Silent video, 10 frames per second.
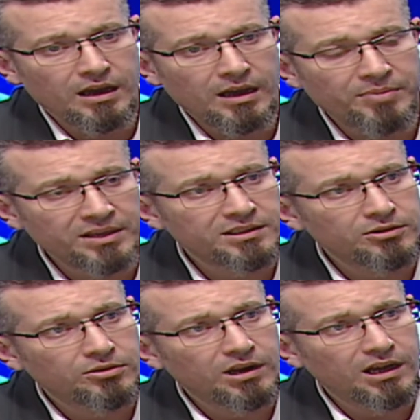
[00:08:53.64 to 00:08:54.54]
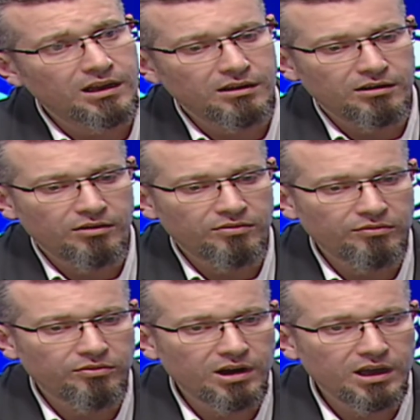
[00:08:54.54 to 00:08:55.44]
À partir de là, on va
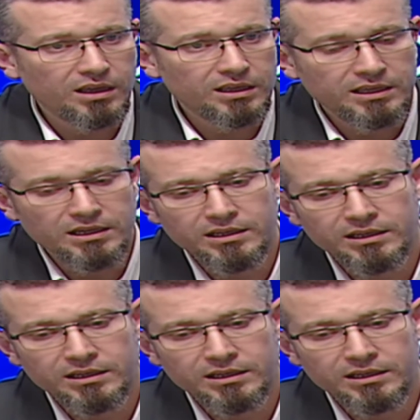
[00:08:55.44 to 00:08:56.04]
voir quel.